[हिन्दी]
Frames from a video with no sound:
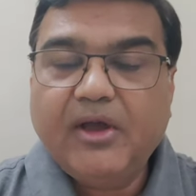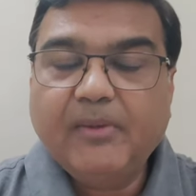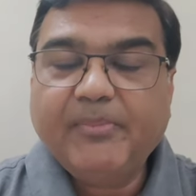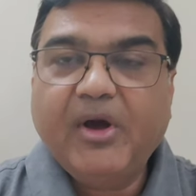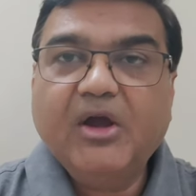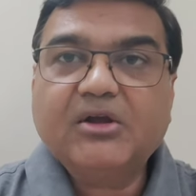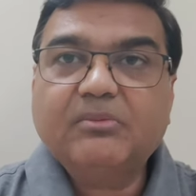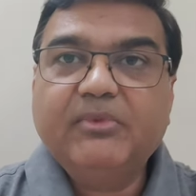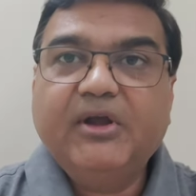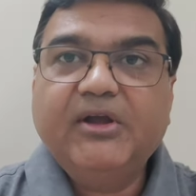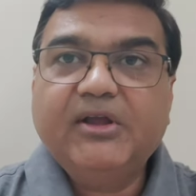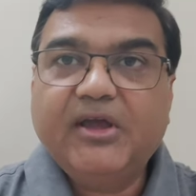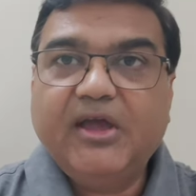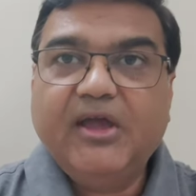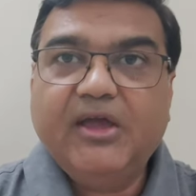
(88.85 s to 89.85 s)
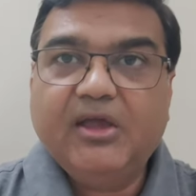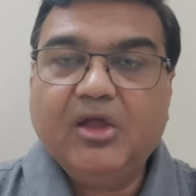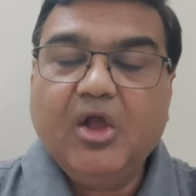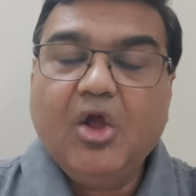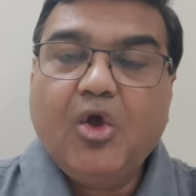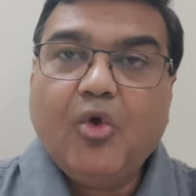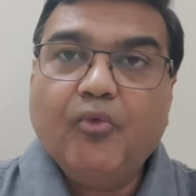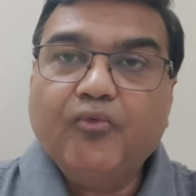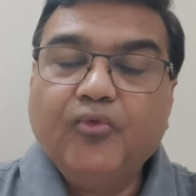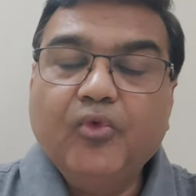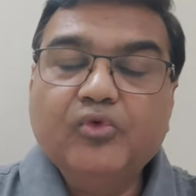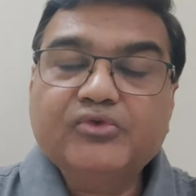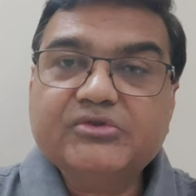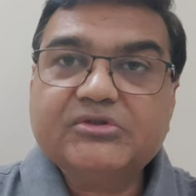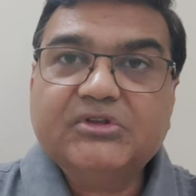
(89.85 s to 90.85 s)
अपार्टमेंट है
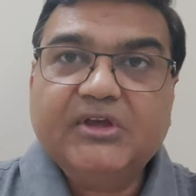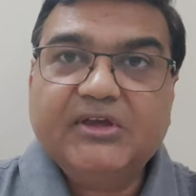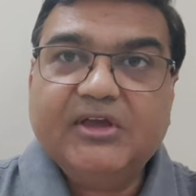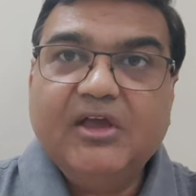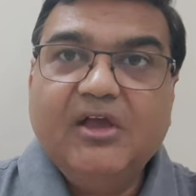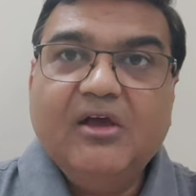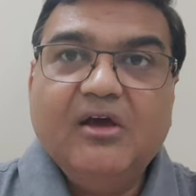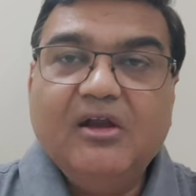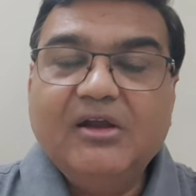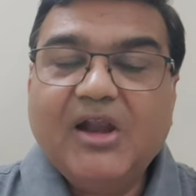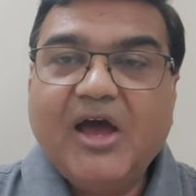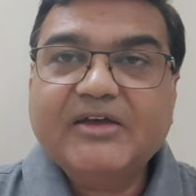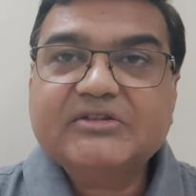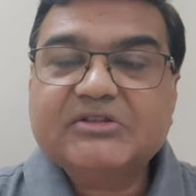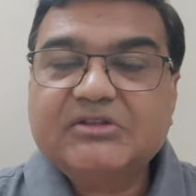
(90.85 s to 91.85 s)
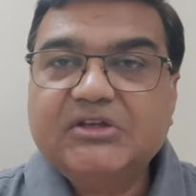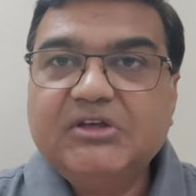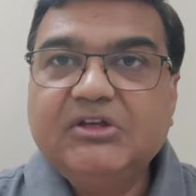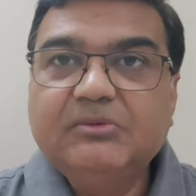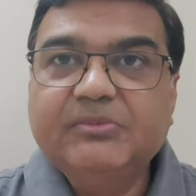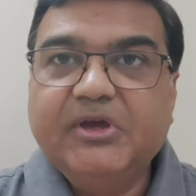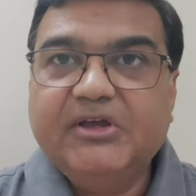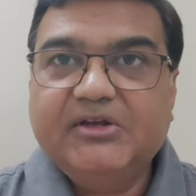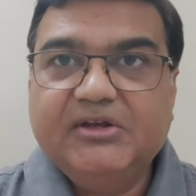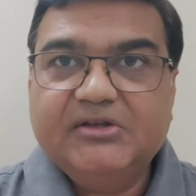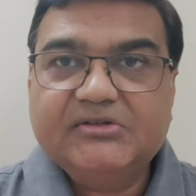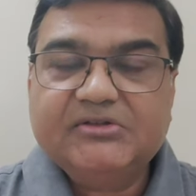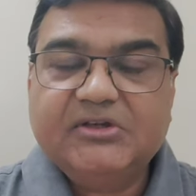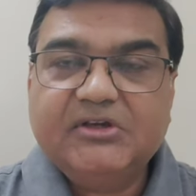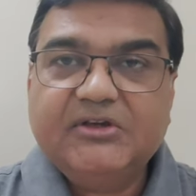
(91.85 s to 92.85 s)
वो उसने लास्ट तीन
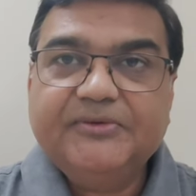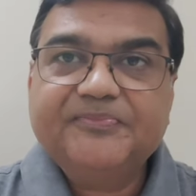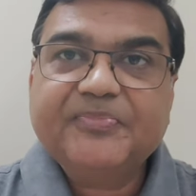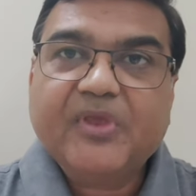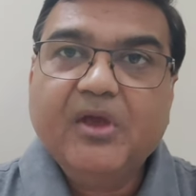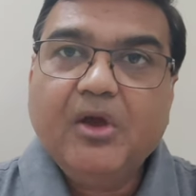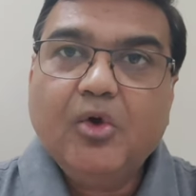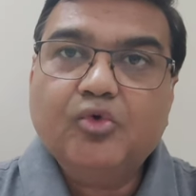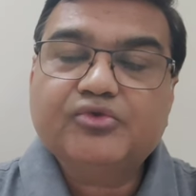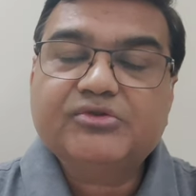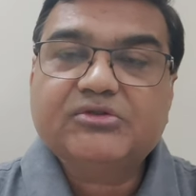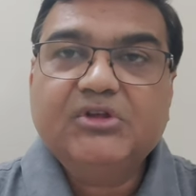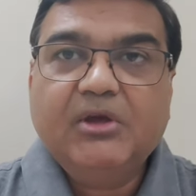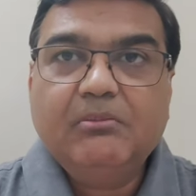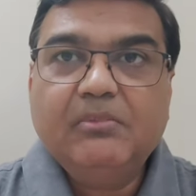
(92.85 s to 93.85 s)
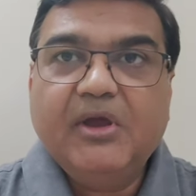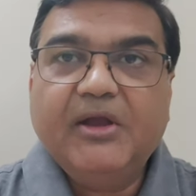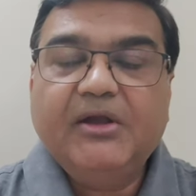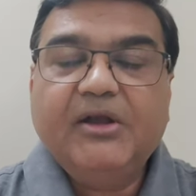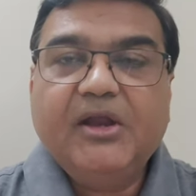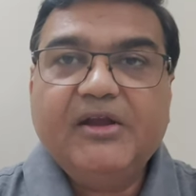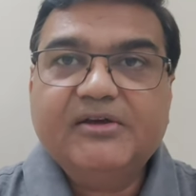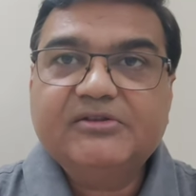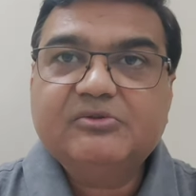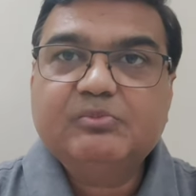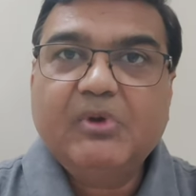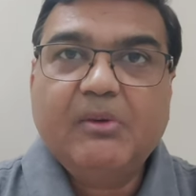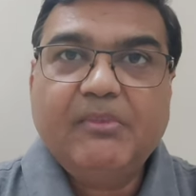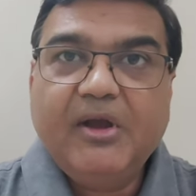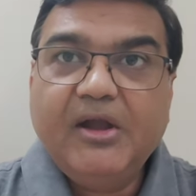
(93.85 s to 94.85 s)
महीने से उसने मेंटेनेंस
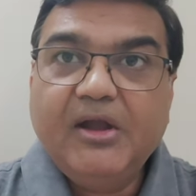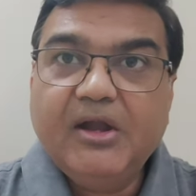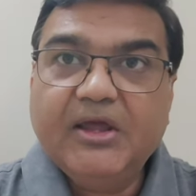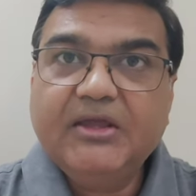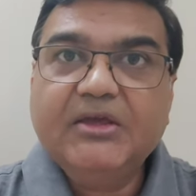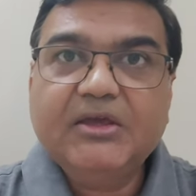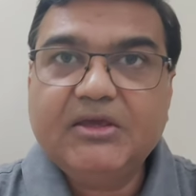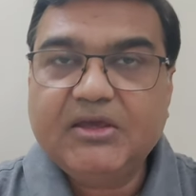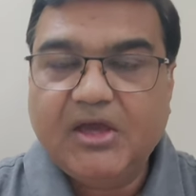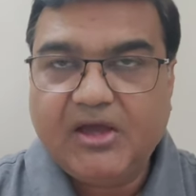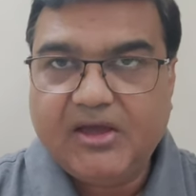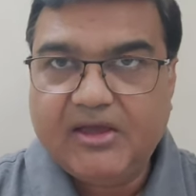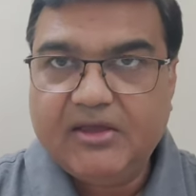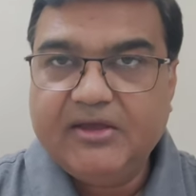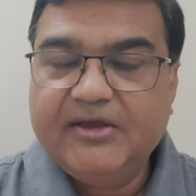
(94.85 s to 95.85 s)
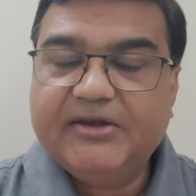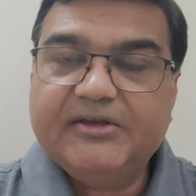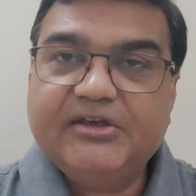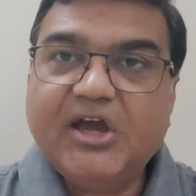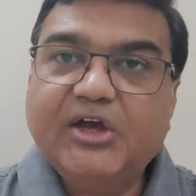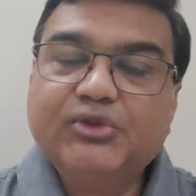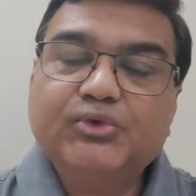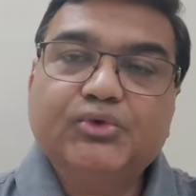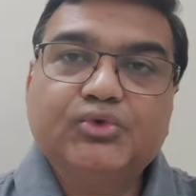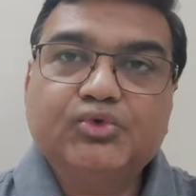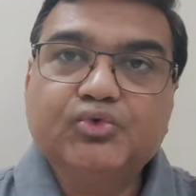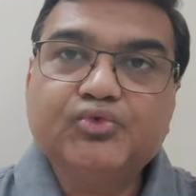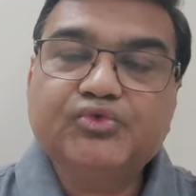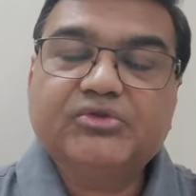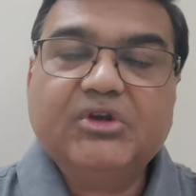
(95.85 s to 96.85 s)
पेमेंट नहीं किया है या तो
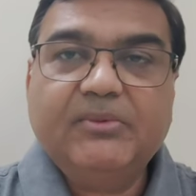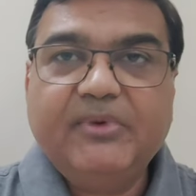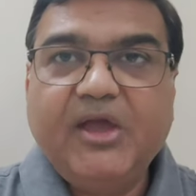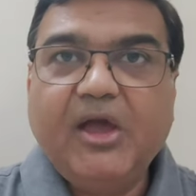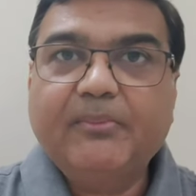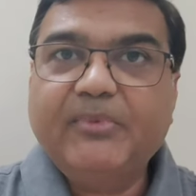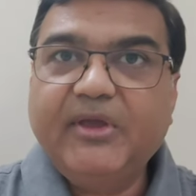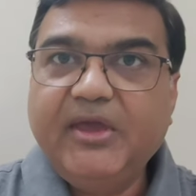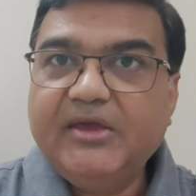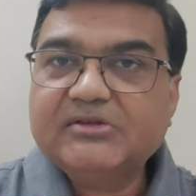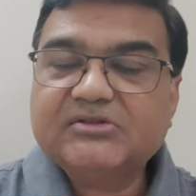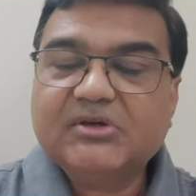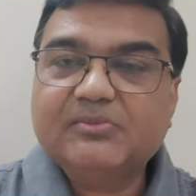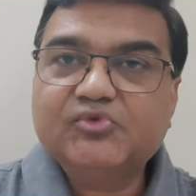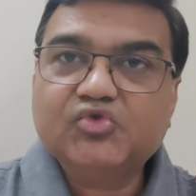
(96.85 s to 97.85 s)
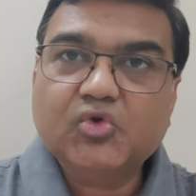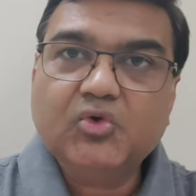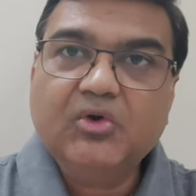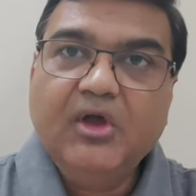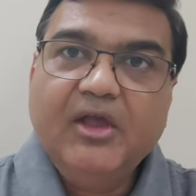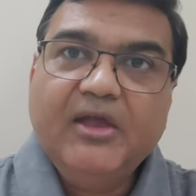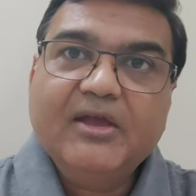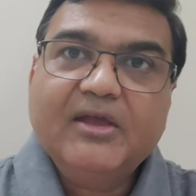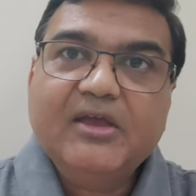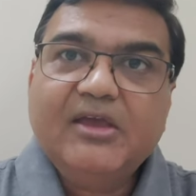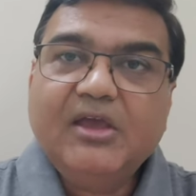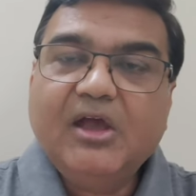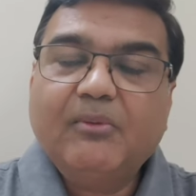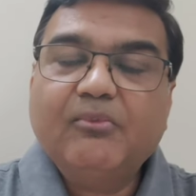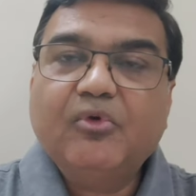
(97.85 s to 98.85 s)
दूसरे में आप ये समझो
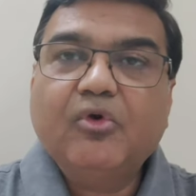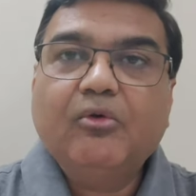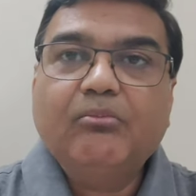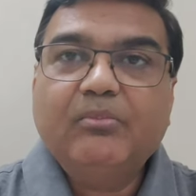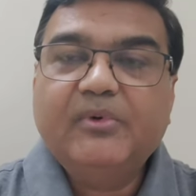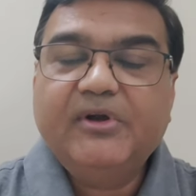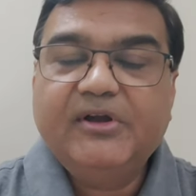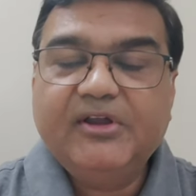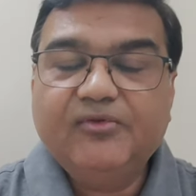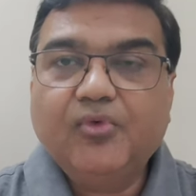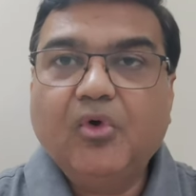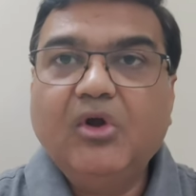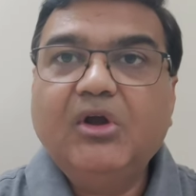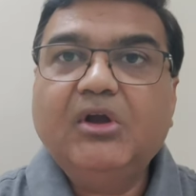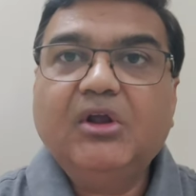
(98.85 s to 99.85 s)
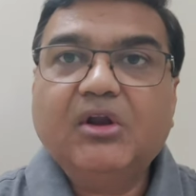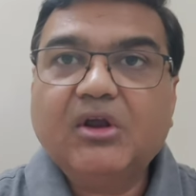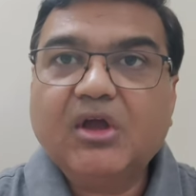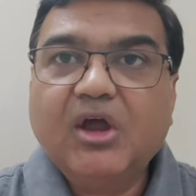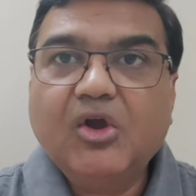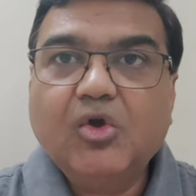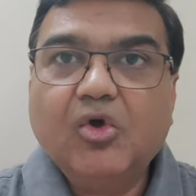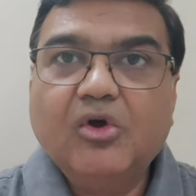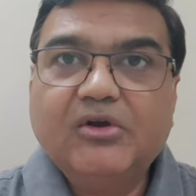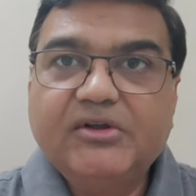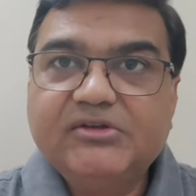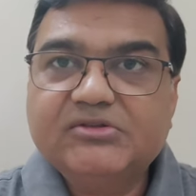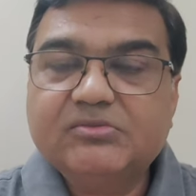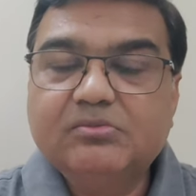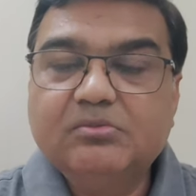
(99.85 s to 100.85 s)
कि आपको डिफॉल्टर का
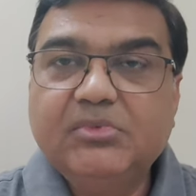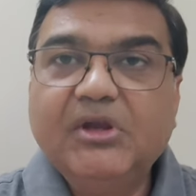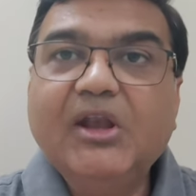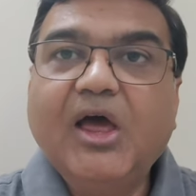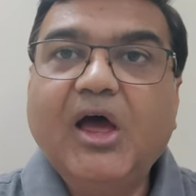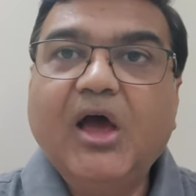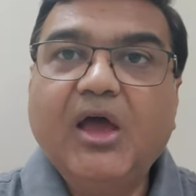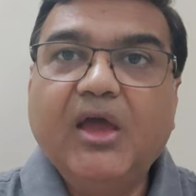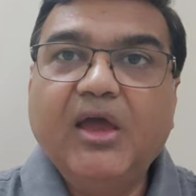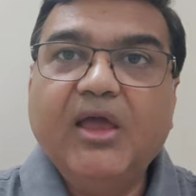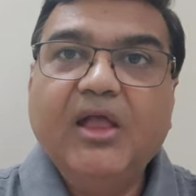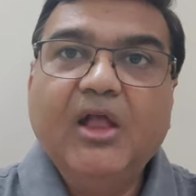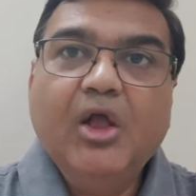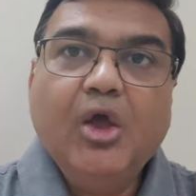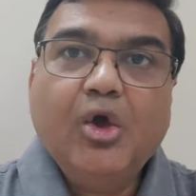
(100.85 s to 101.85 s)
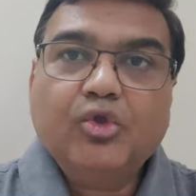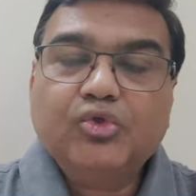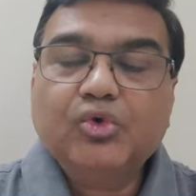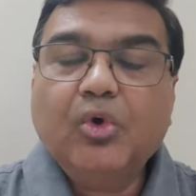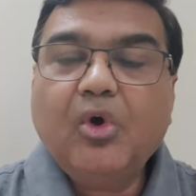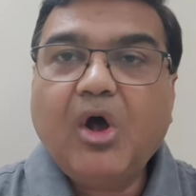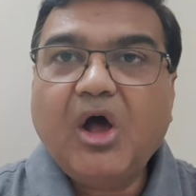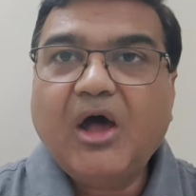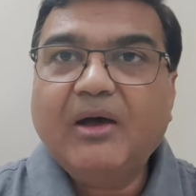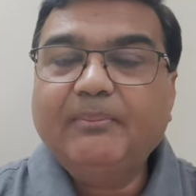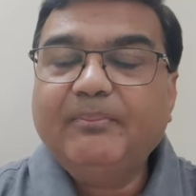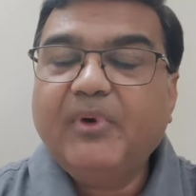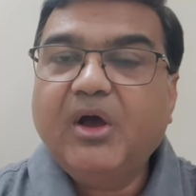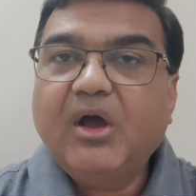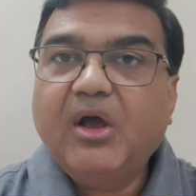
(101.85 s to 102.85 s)
नोटिस मिला है तो
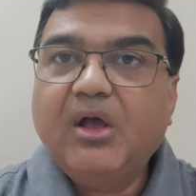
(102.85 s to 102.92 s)
आप